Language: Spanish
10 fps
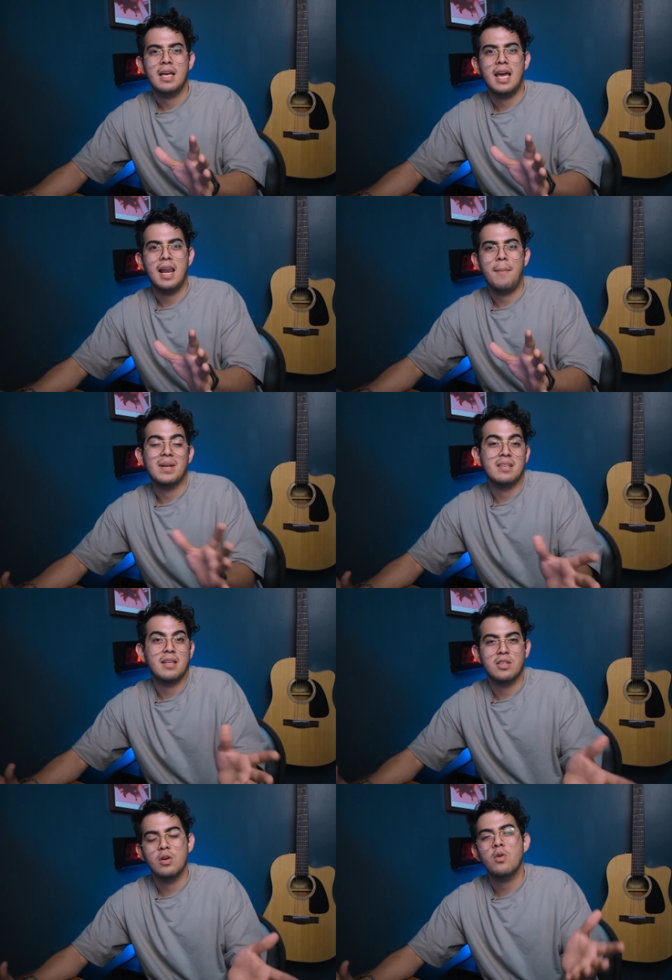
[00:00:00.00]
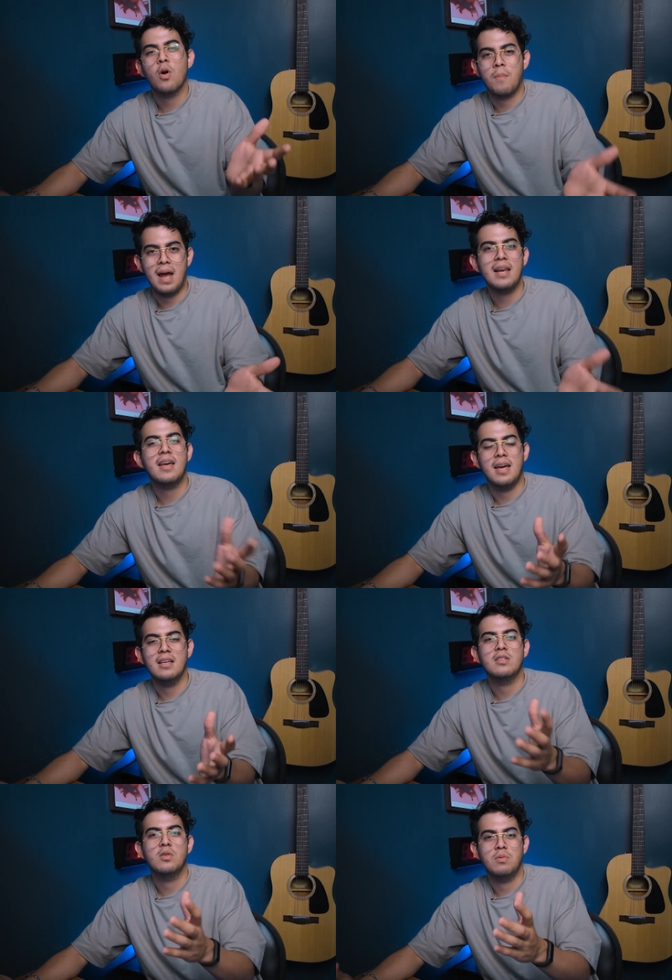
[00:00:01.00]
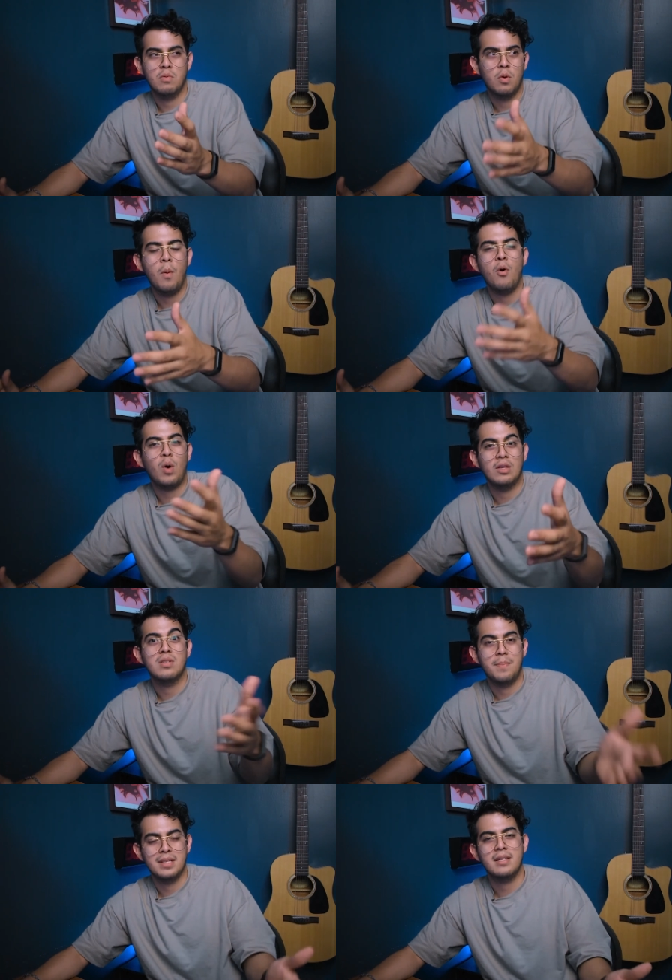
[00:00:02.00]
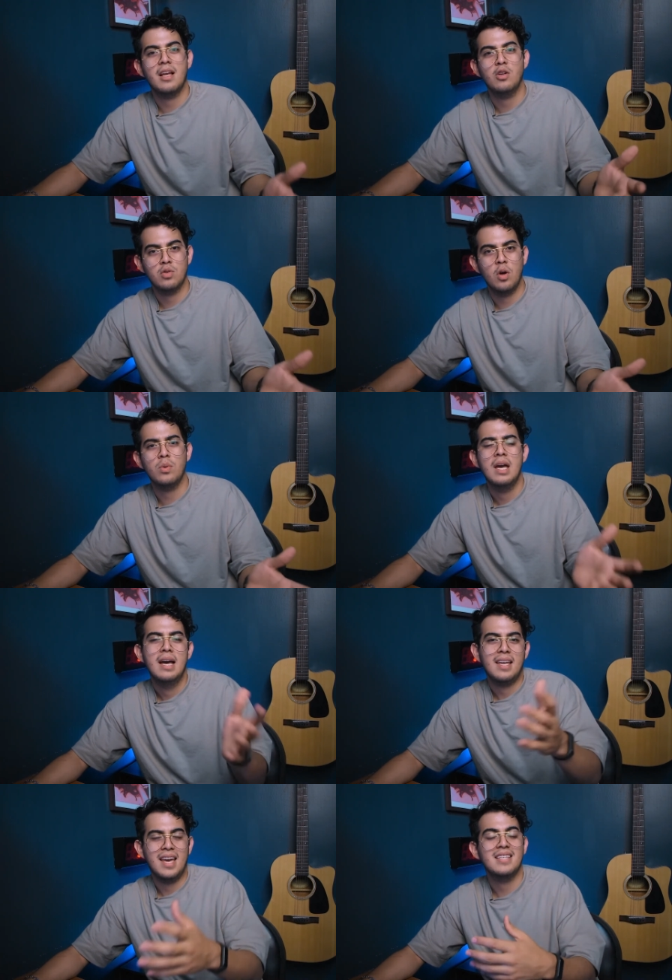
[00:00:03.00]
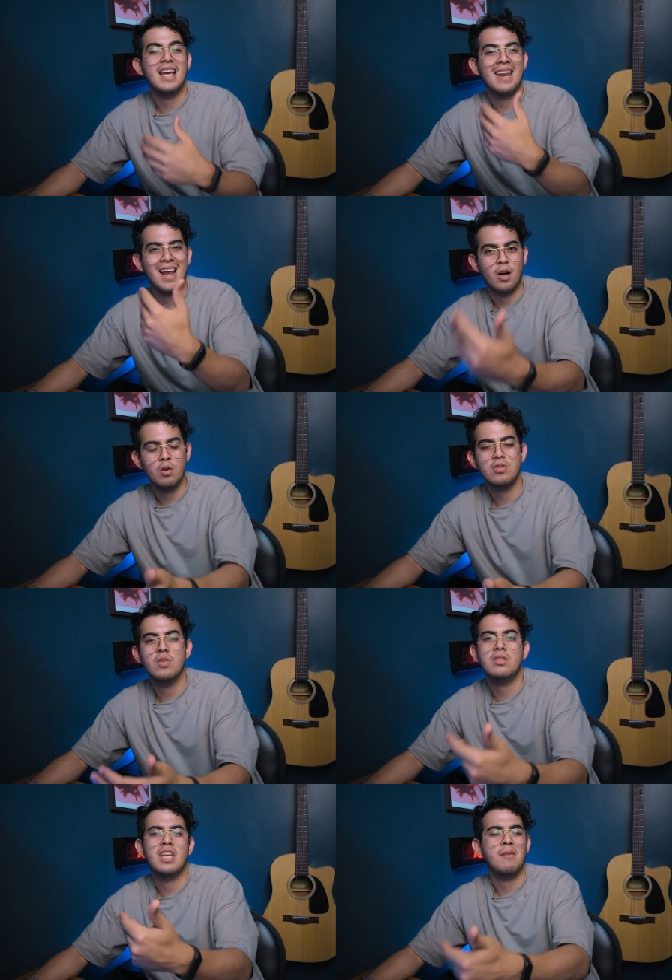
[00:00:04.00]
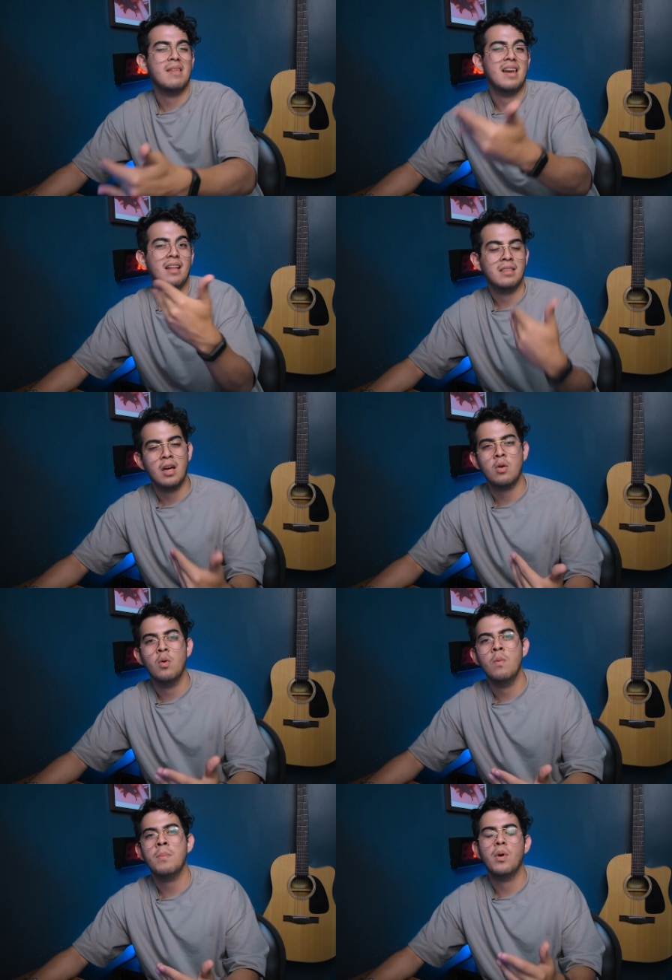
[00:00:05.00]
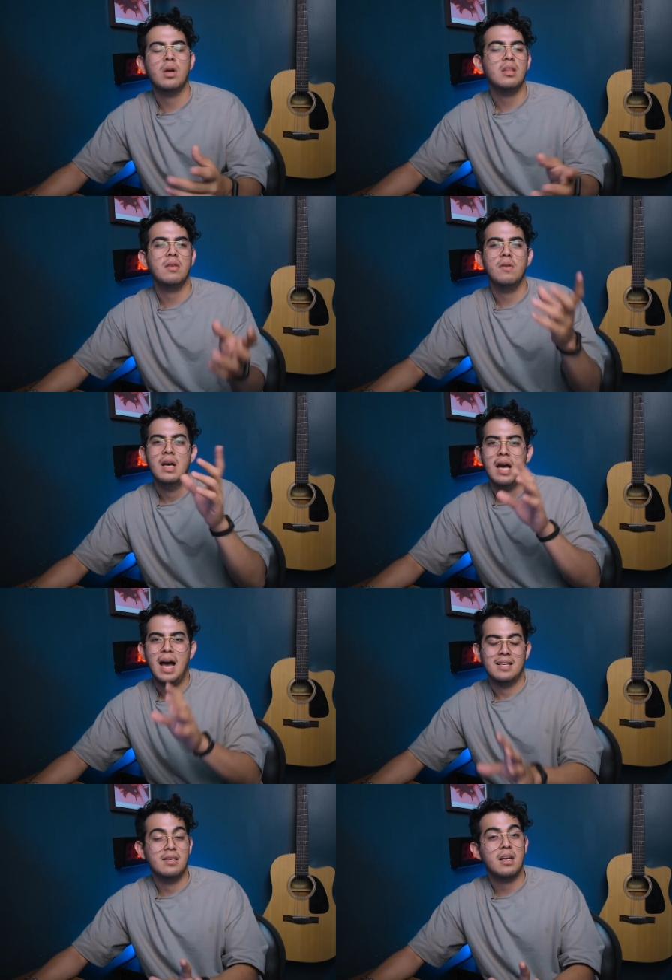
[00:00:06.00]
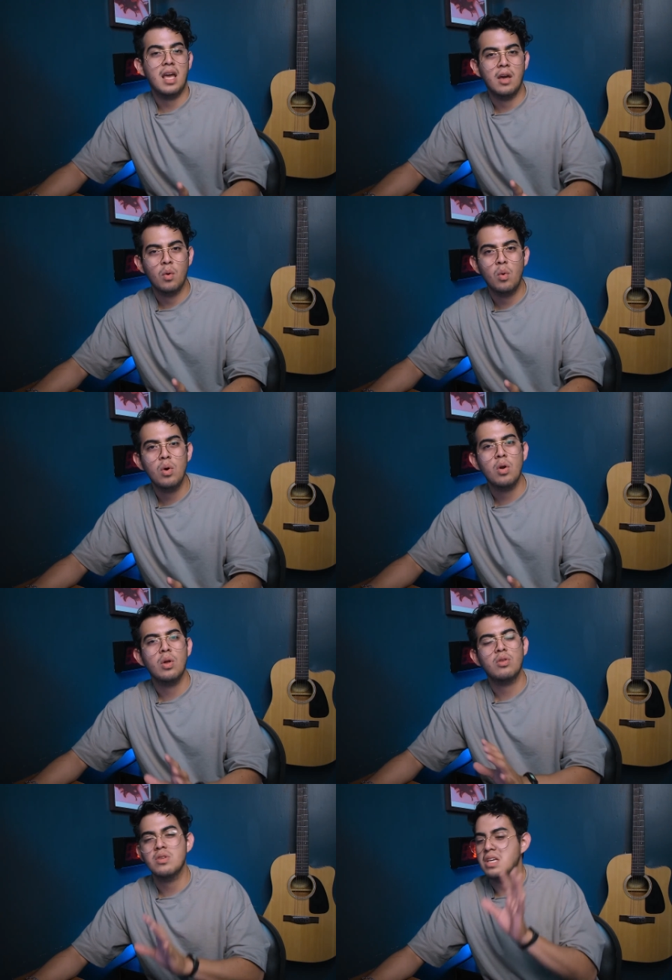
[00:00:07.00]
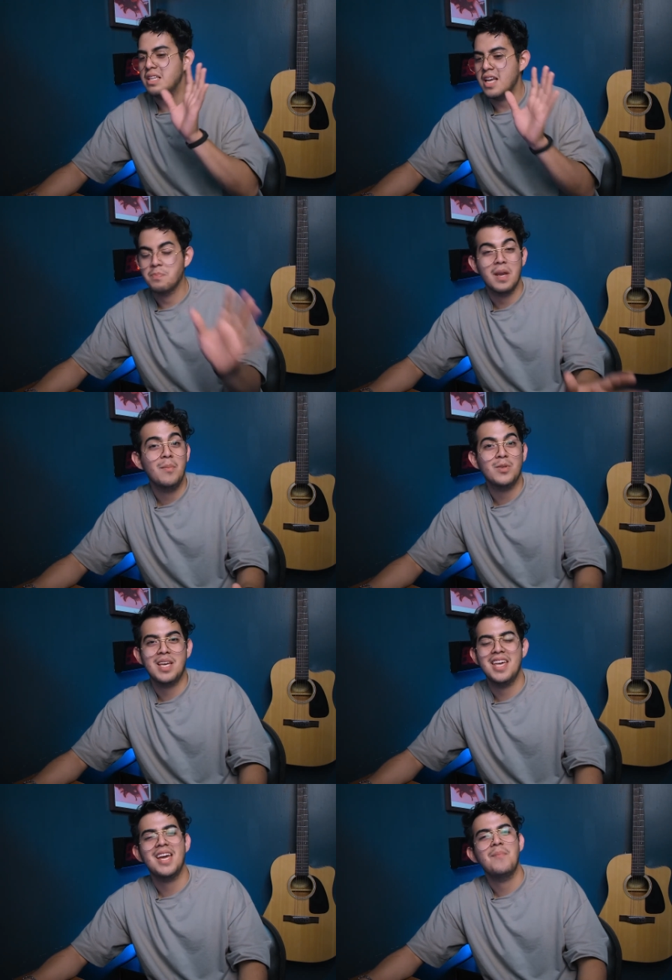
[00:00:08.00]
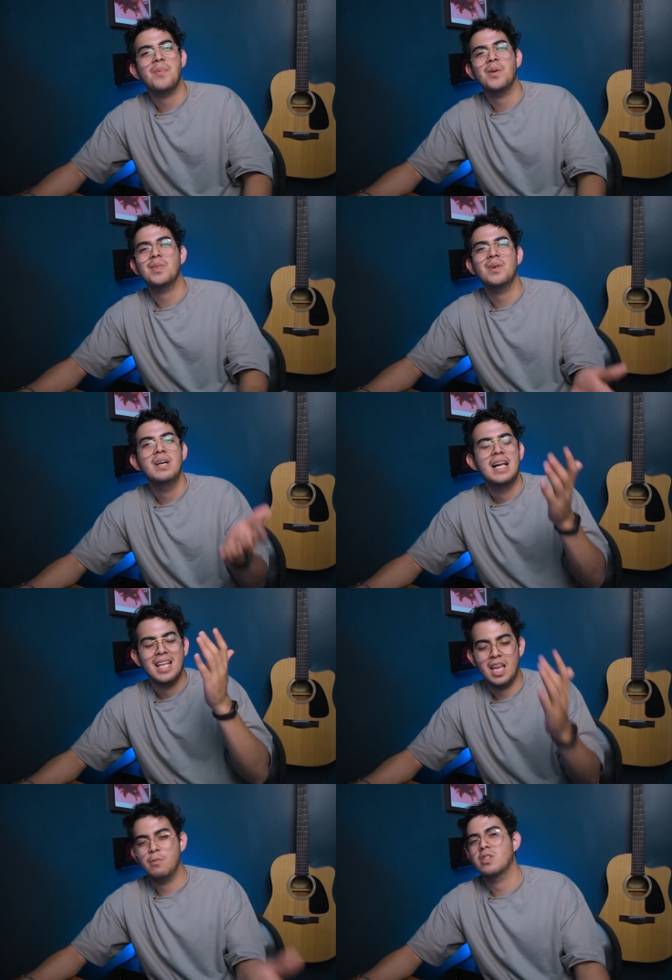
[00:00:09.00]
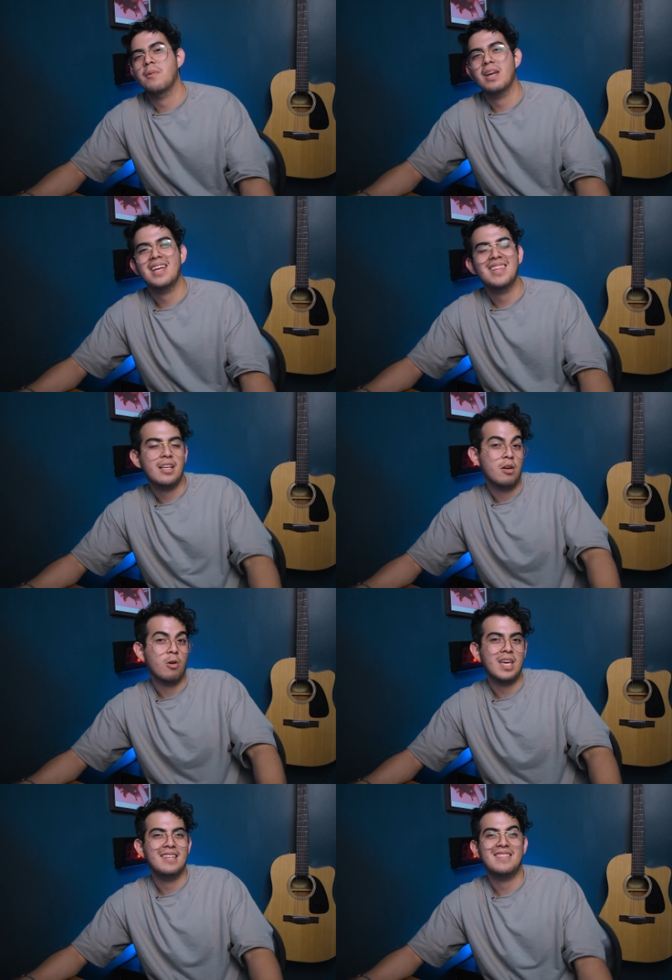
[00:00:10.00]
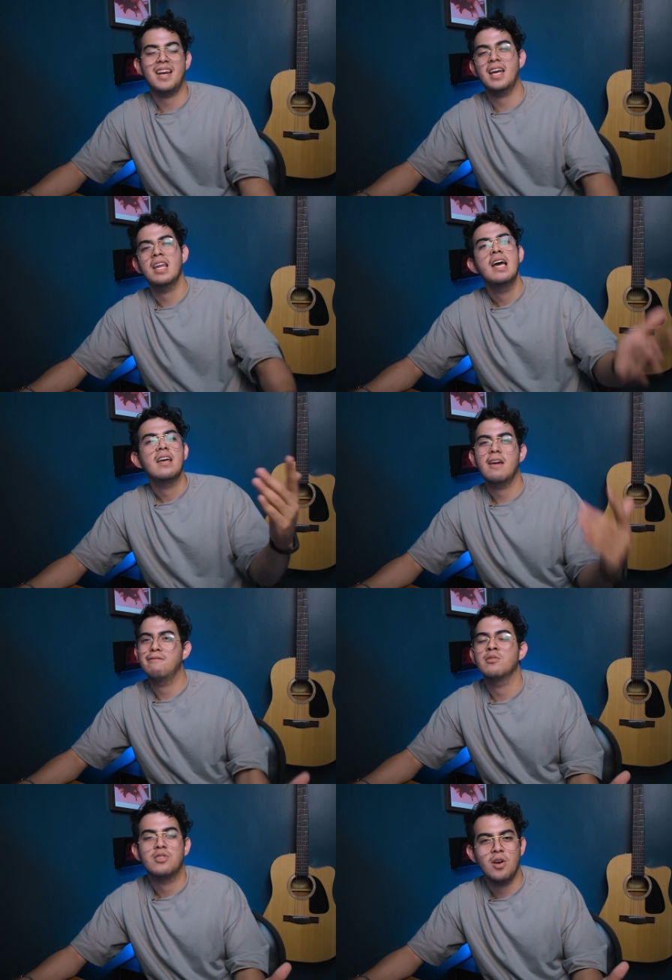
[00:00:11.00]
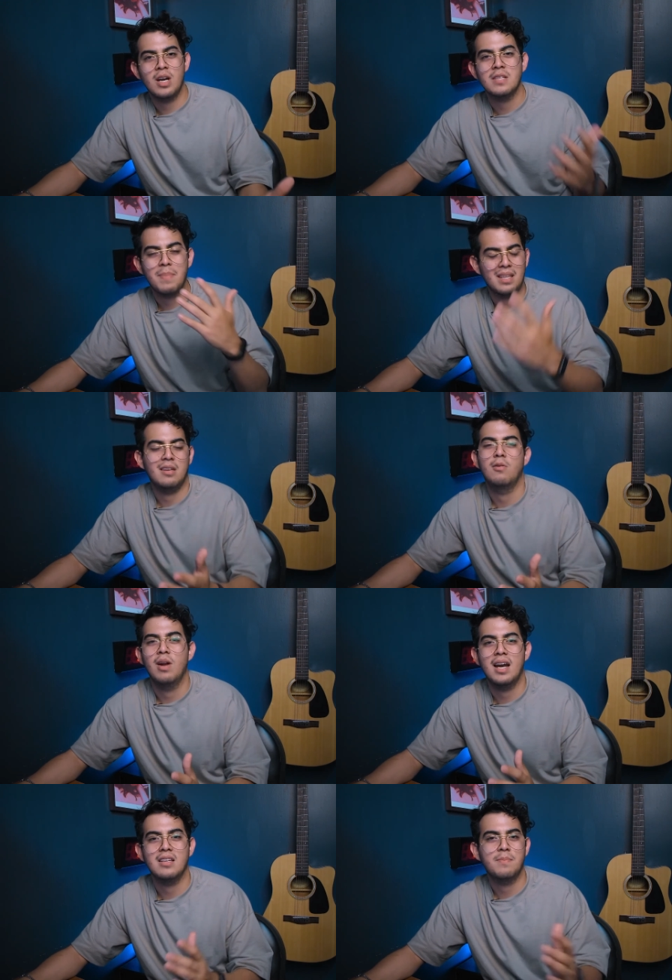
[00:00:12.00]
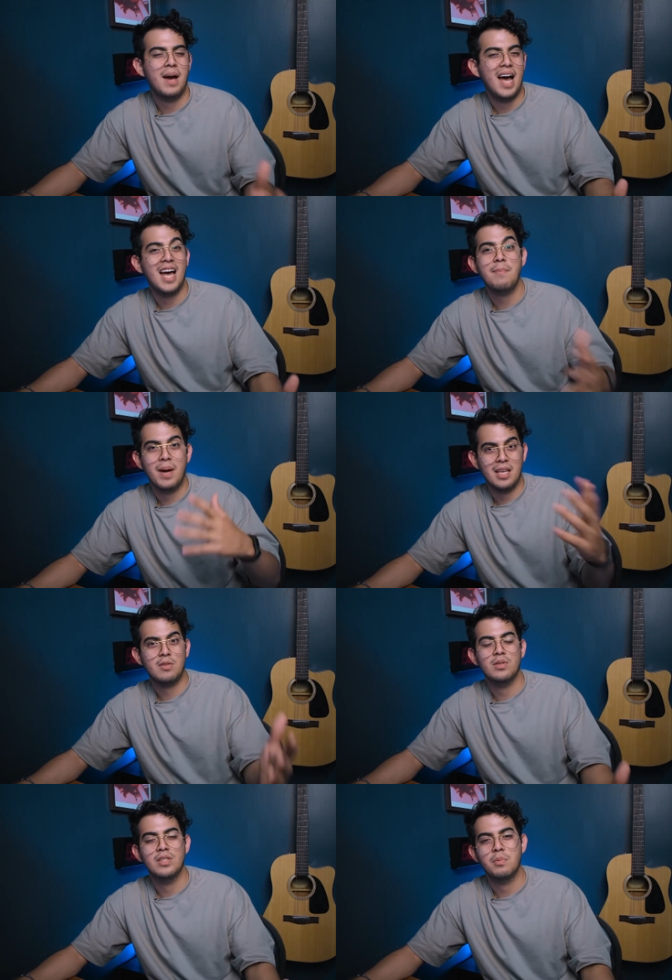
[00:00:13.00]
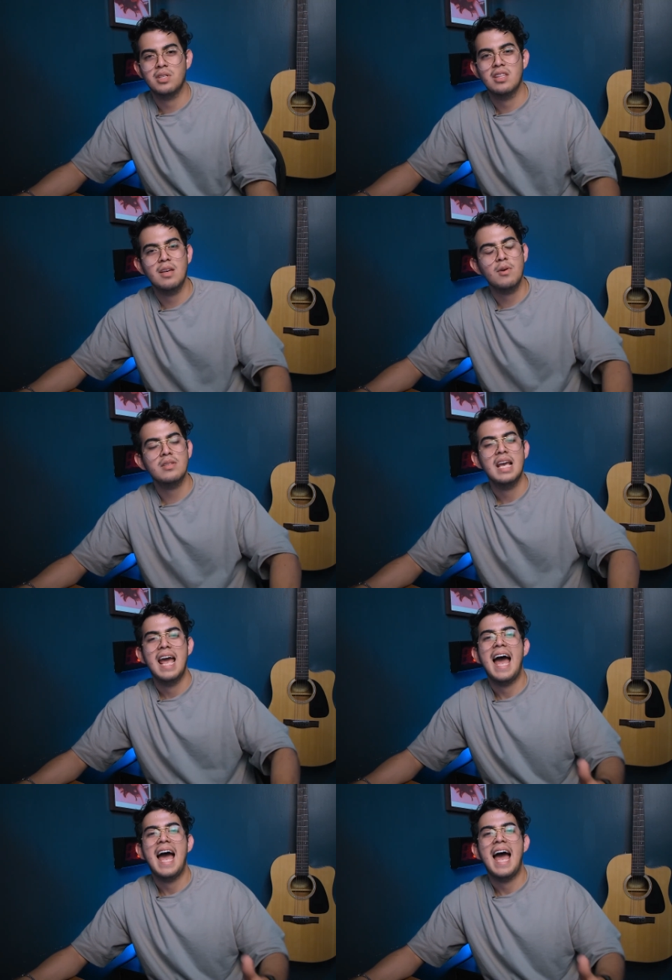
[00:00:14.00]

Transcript: que la presentación normal, que es como cuando se presentan los Note, que es en agosto, se iba a adelantar un poquito a ser en julio, entonces esperemos que lleguen pronto, queremos saber qué tecnologías traen, qué funciones particulares hay para estos dispositivos,